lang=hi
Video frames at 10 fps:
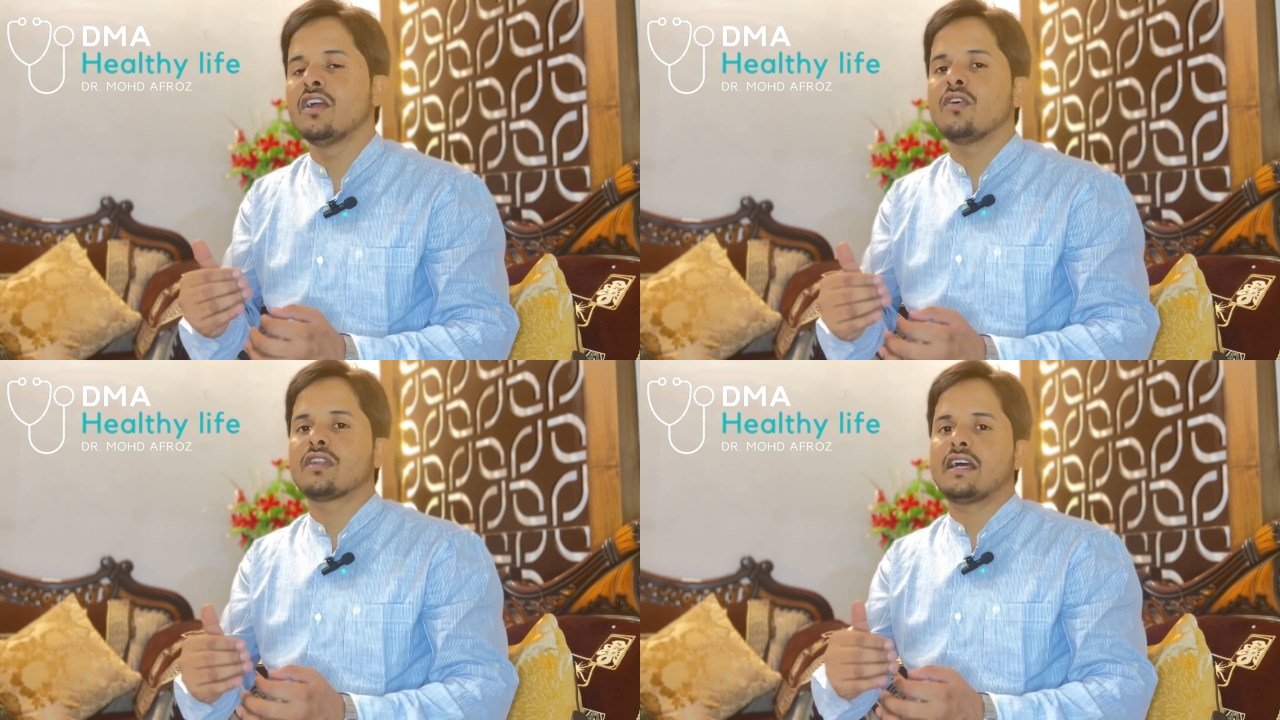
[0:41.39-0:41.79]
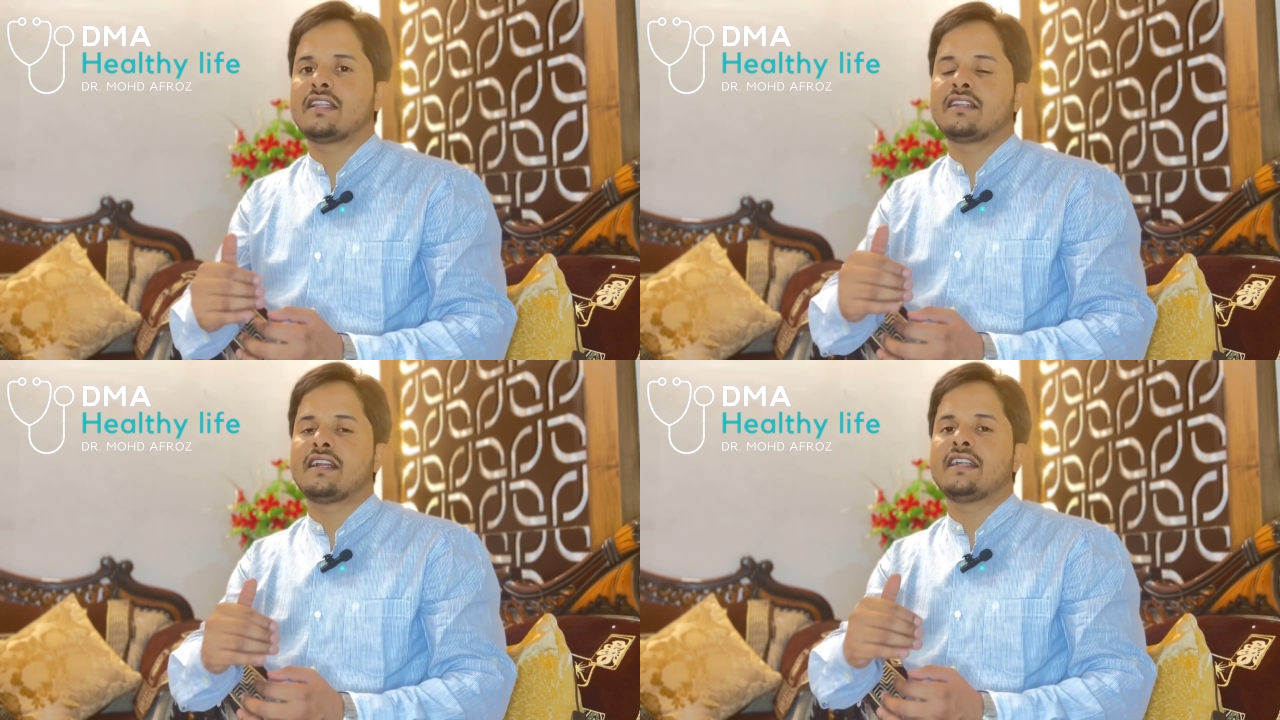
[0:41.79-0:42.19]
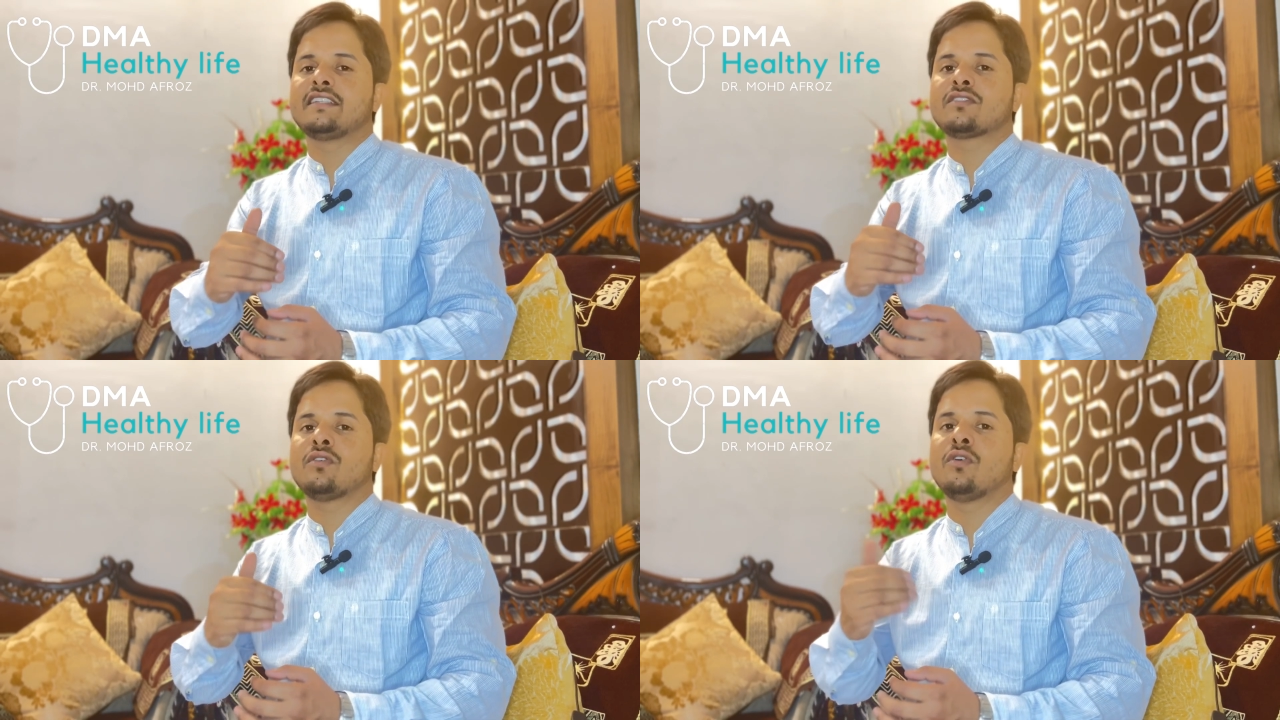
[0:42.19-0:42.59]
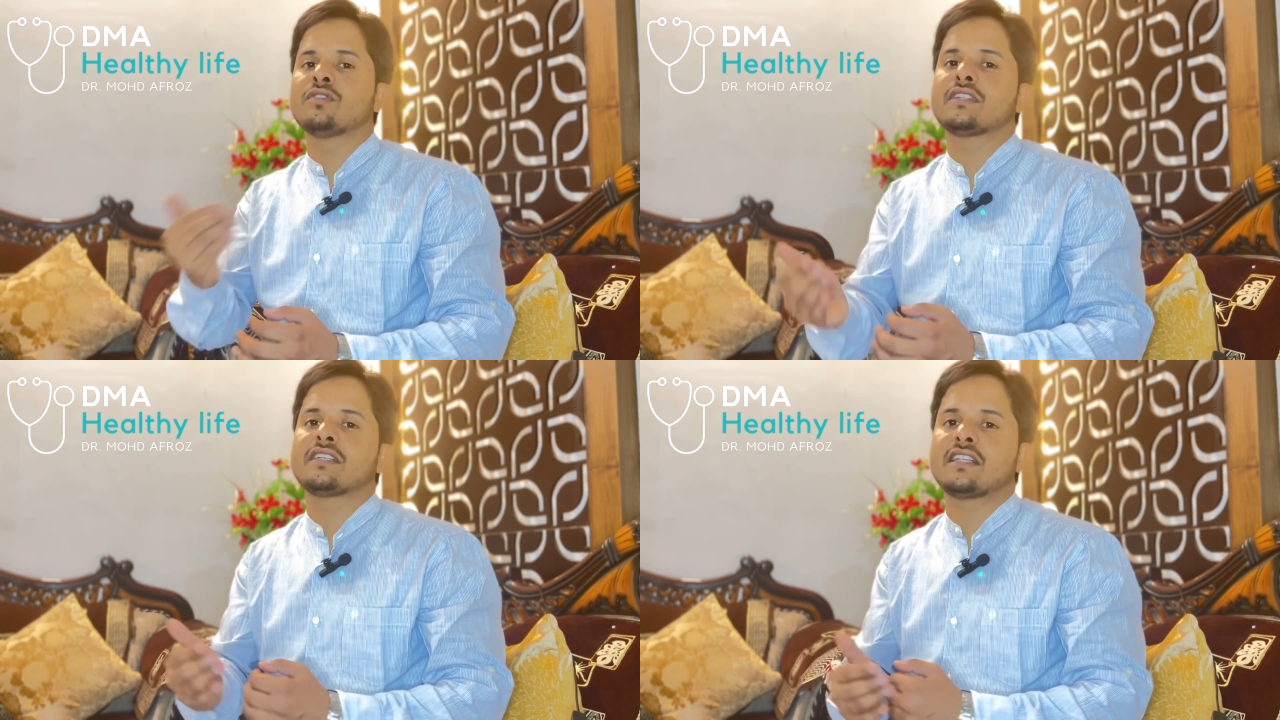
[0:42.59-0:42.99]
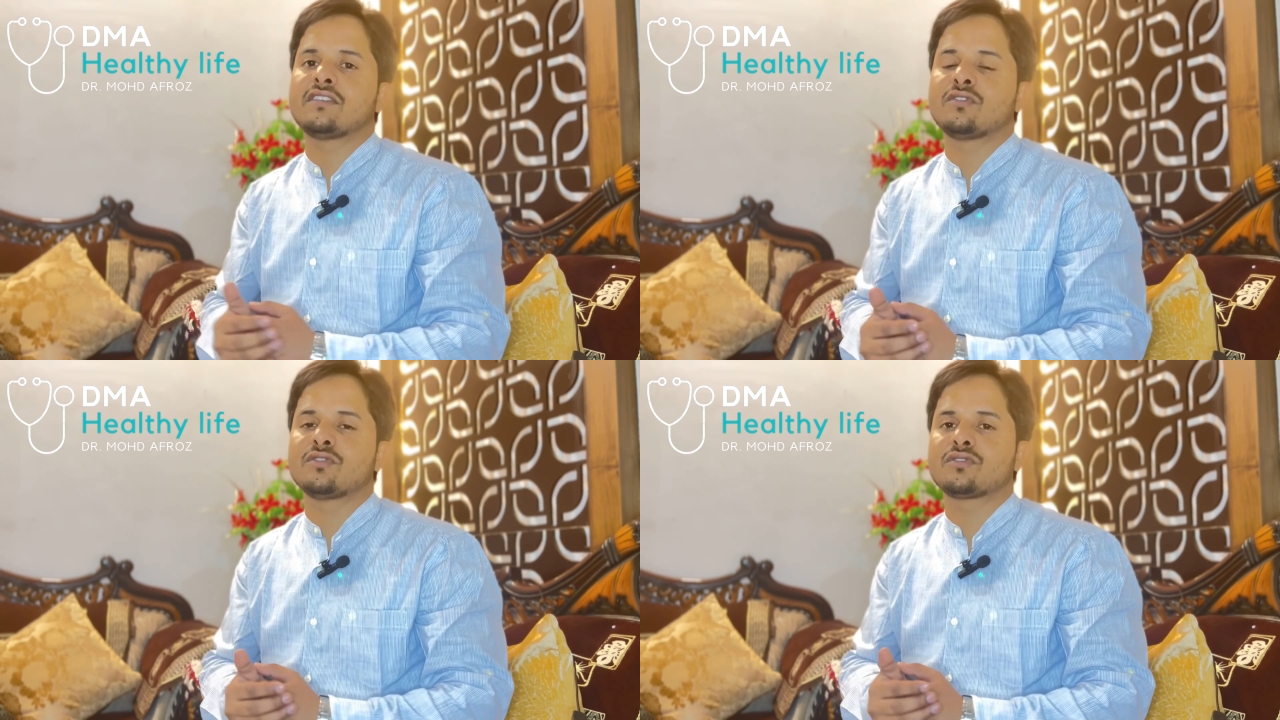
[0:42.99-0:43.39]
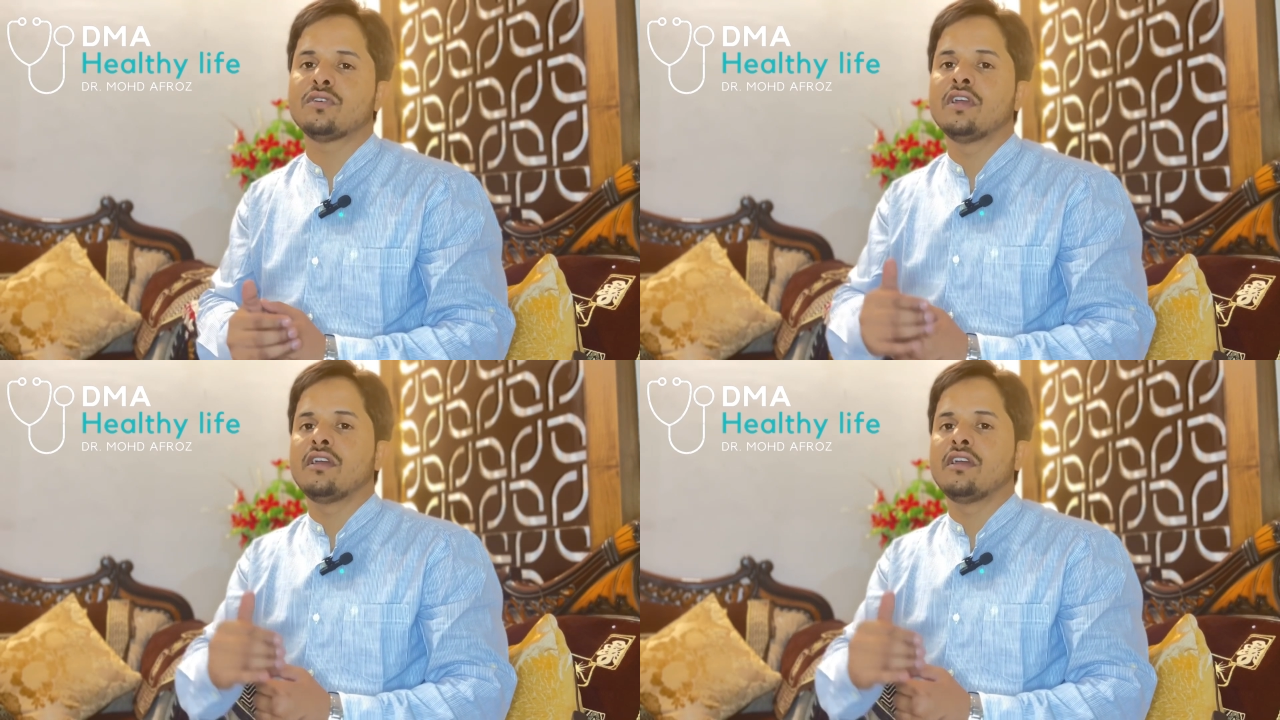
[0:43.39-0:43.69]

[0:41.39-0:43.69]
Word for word: और आर्थराइटिस हो सकता है तो दोस्तों